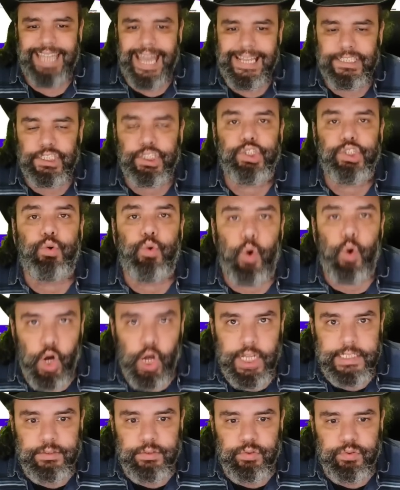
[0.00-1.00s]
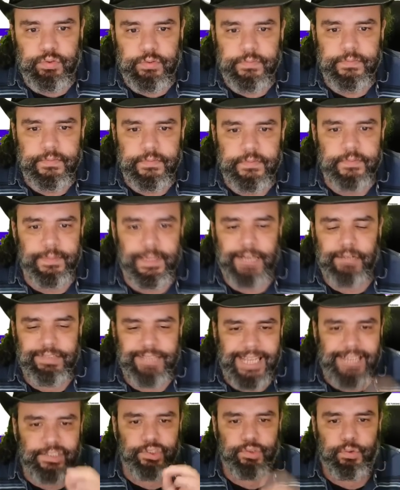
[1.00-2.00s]
10 conto, pego
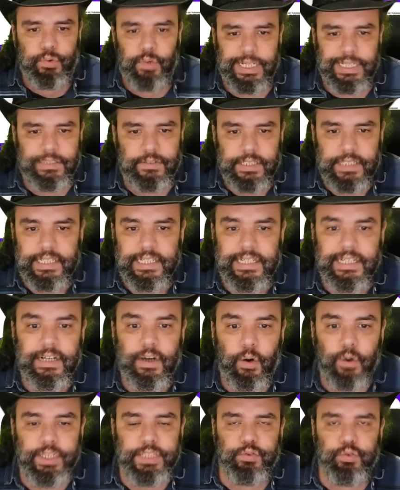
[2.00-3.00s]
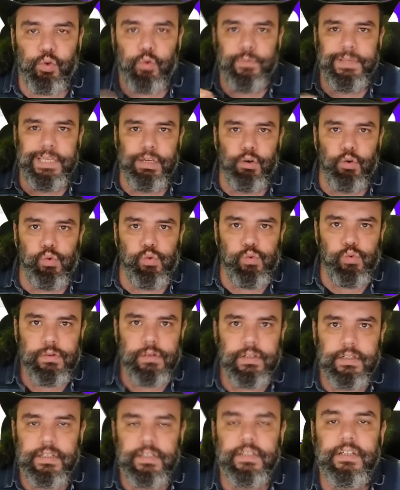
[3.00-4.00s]
10 conto, 8 mil,
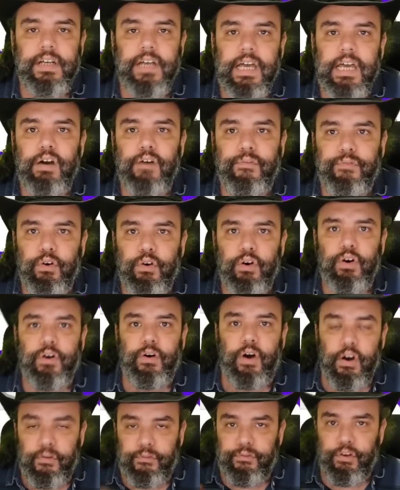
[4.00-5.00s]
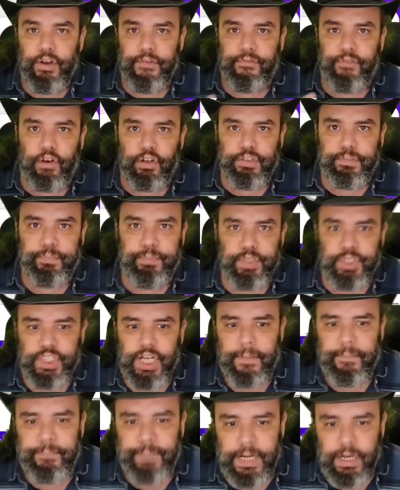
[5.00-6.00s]
eu vou, eu vou e volto para o
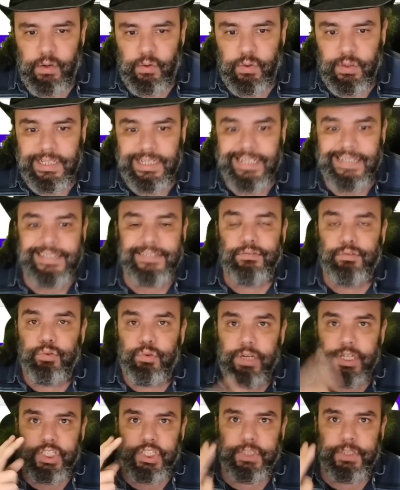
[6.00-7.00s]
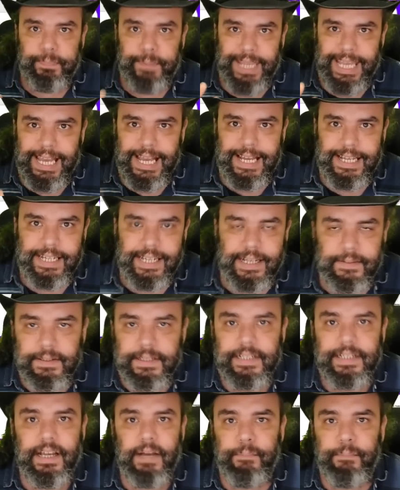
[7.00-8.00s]
Japão, duas pernas,
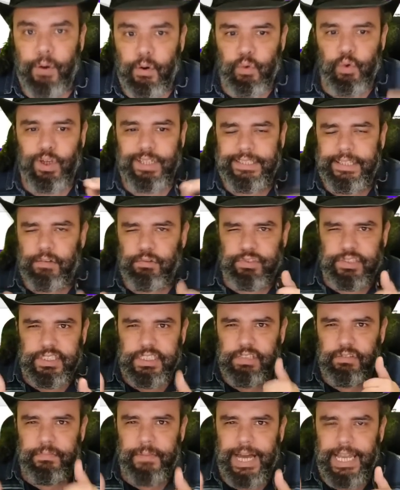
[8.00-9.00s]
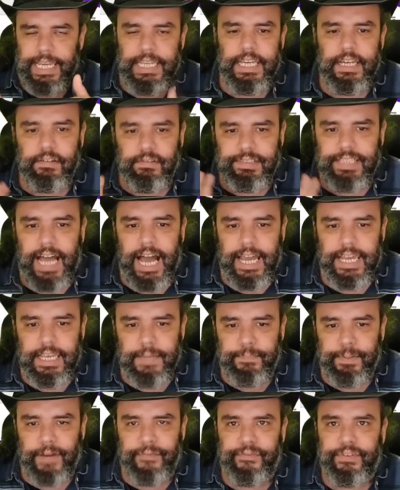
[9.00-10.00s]
Bom, um hotelzinho maneiro dá,
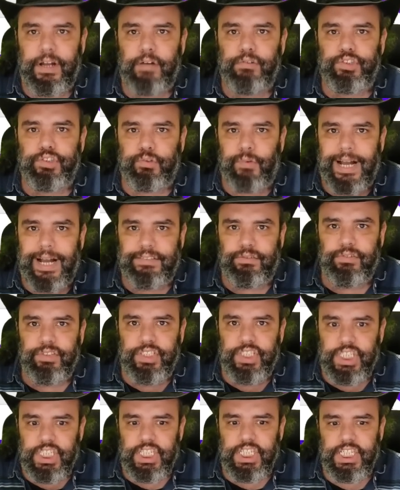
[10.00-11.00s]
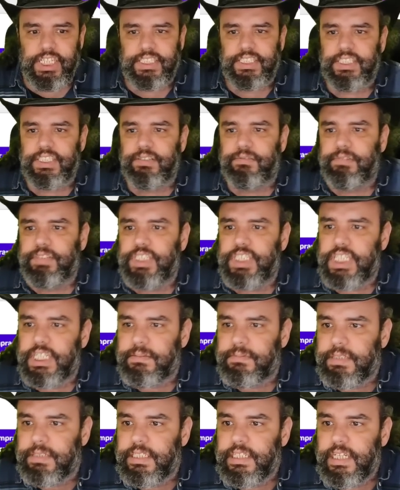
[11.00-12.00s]
hein? Pra ficar uns 4 dias, 5
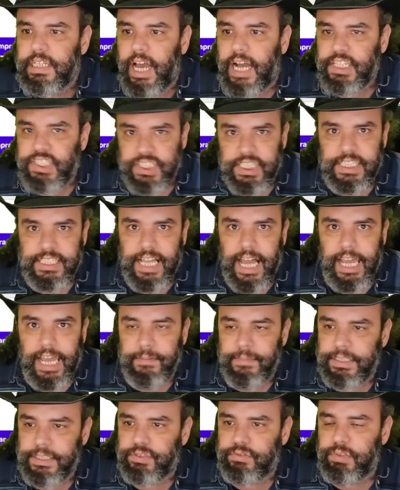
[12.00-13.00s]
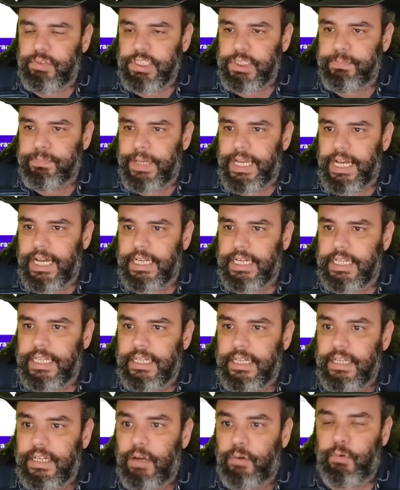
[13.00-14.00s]
dias. Acho que dá, hein? Umas duas pernas,
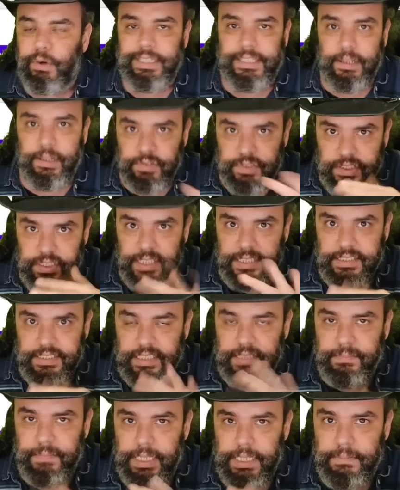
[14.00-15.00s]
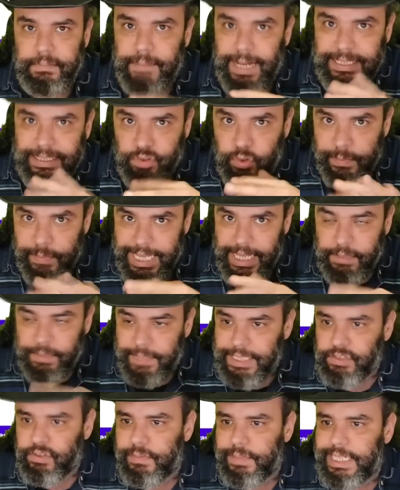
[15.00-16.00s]
hein? Um hotelzinho assim, mais ou menos,
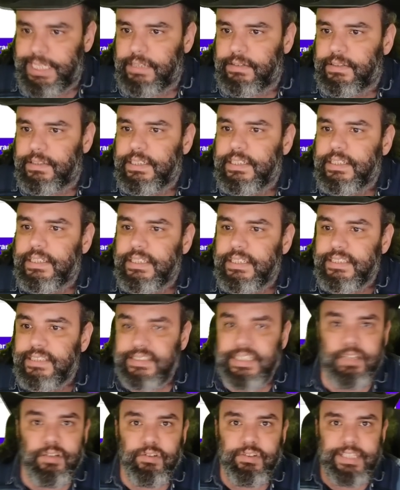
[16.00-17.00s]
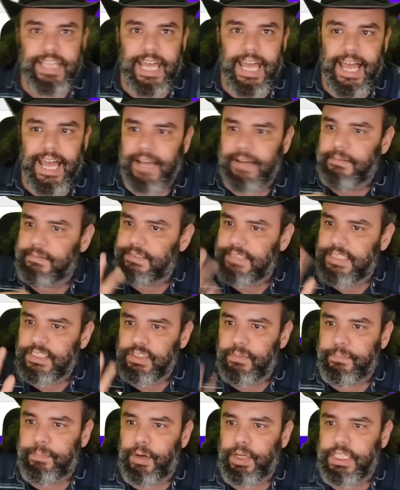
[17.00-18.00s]
mais ou menos. Se não der, que seja um